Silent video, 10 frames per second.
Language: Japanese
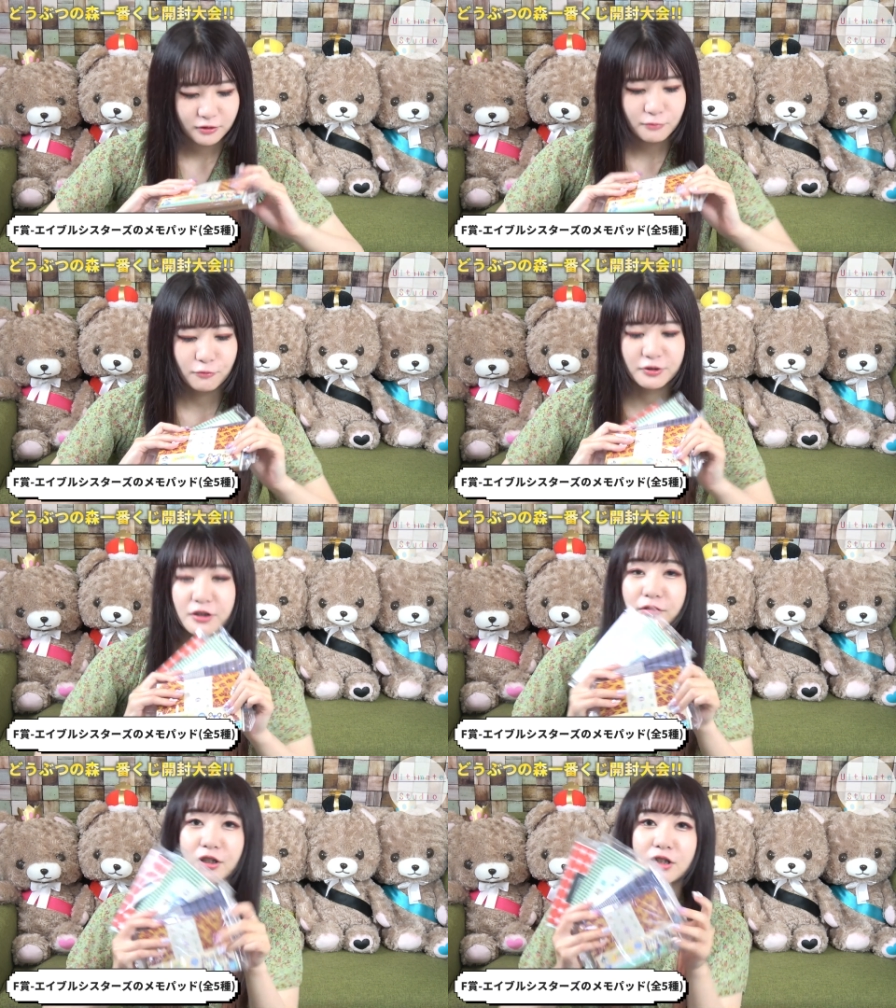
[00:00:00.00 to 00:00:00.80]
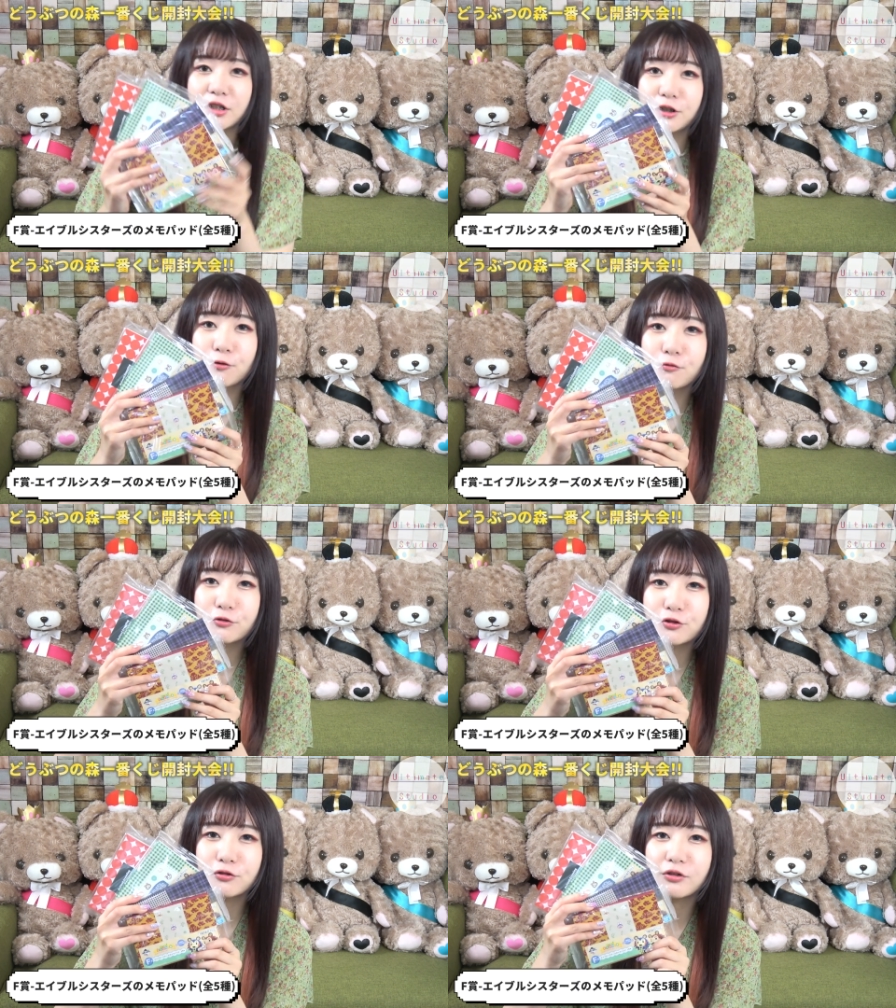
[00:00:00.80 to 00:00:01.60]
でも惜しい私
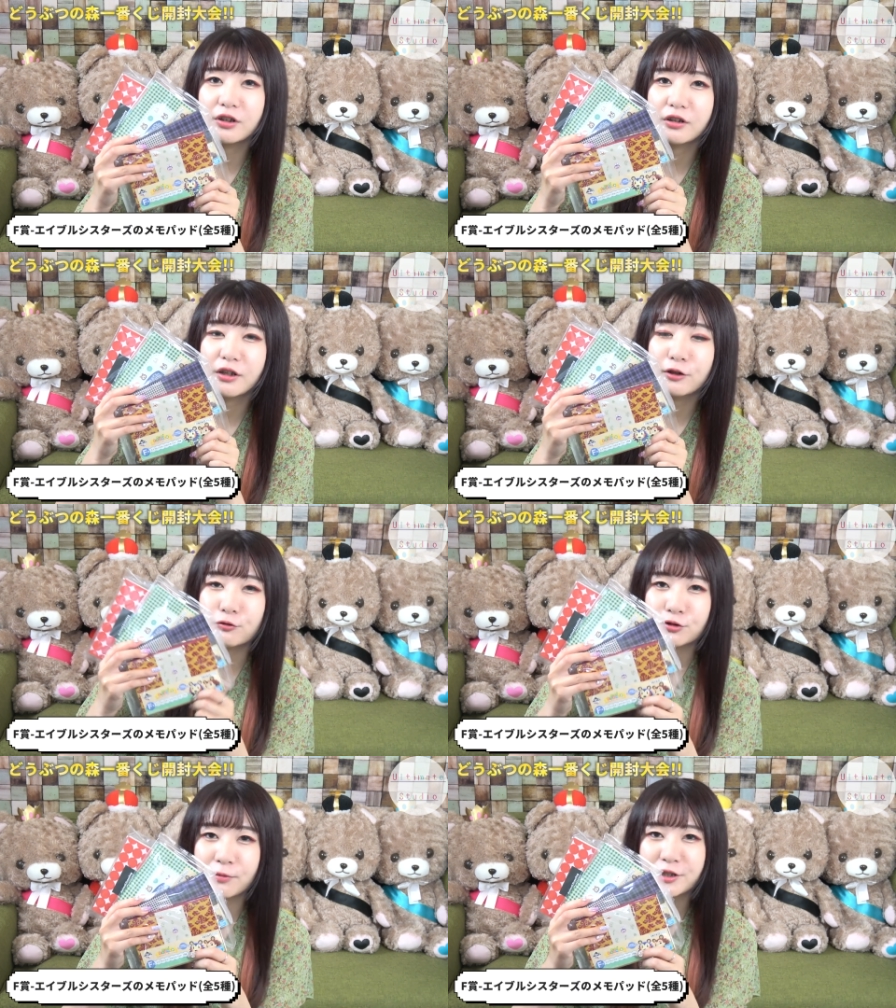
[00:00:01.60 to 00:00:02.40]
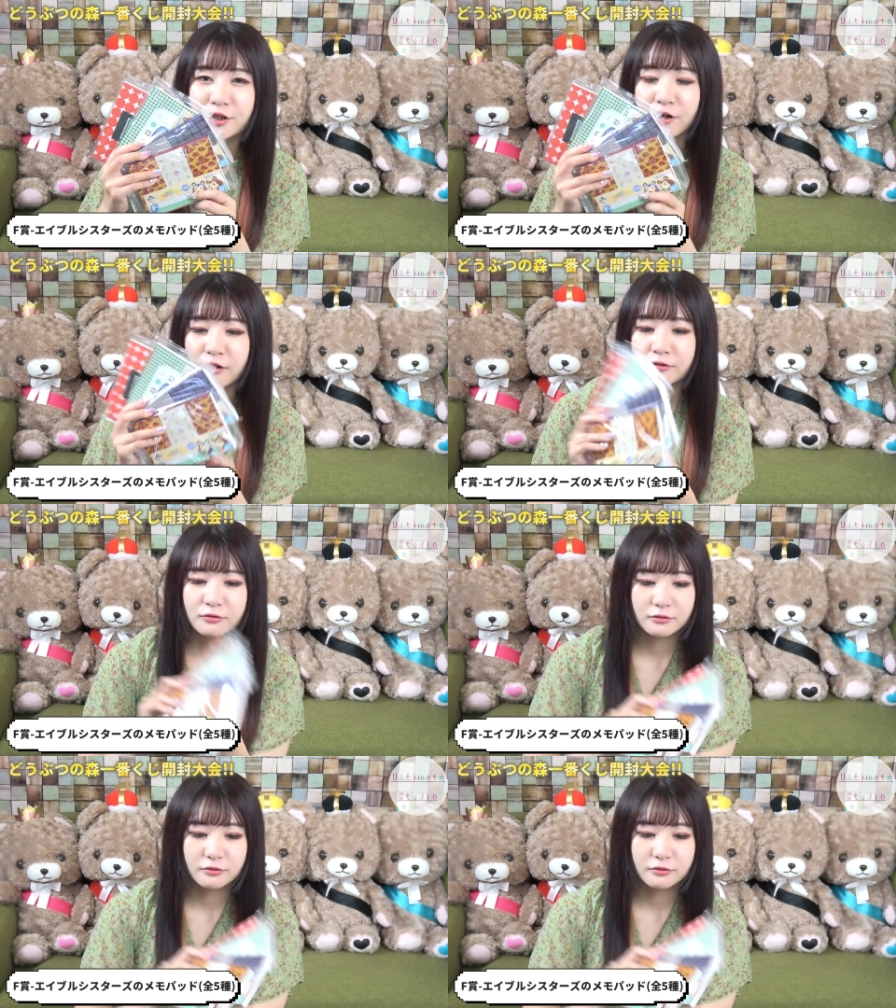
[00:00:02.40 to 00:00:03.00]
4種類ゲットしました。